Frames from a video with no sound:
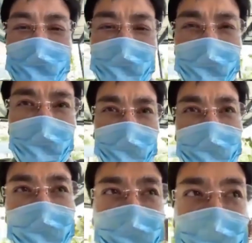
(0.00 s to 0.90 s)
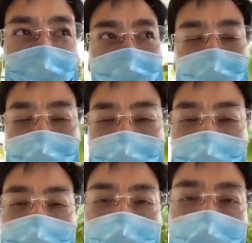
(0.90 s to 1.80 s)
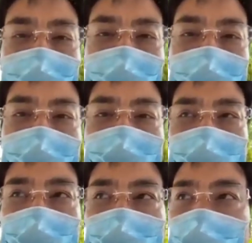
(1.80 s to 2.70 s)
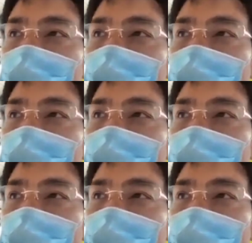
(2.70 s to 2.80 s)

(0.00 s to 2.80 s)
Hello, magandang magandang uh, hapon po